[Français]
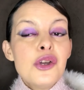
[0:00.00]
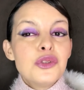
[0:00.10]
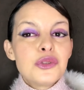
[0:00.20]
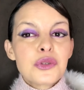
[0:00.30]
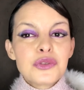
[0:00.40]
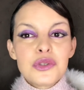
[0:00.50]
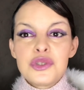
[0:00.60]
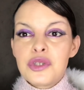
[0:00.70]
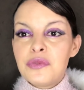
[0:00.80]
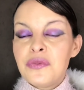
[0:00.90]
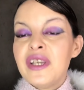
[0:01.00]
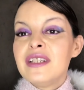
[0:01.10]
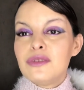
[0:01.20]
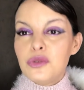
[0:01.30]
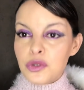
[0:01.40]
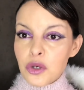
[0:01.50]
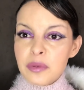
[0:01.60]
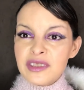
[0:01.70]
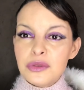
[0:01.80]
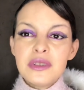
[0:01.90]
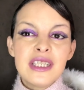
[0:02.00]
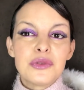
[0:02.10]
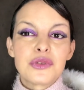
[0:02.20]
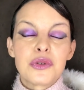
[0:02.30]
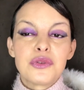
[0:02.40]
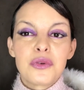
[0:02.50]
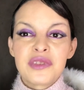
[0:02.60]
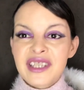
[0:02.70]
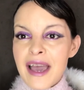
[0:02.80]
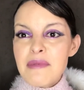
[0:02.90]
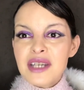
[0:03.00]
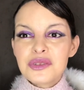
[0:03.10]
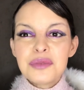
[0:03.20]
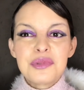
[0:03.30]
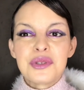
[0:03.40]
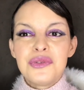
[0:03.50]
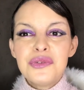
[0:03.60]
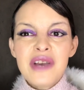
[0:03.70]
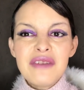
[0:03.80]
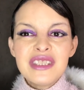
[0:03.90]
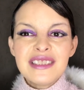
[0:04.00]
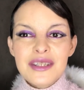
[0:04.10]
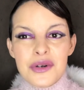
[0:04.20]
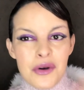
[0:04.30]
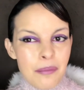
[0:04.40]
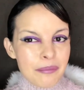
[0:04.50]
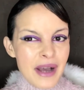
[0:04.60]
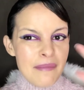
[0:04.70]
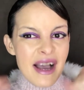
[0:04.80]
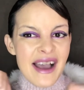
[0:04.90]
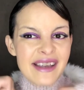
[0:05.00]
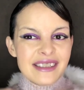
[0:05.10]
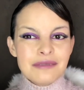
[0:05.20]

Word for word: Sur ce, je vous fais de gros bisous et on se retrouve très bientôt pour une nouvelle vidéo. Bye bye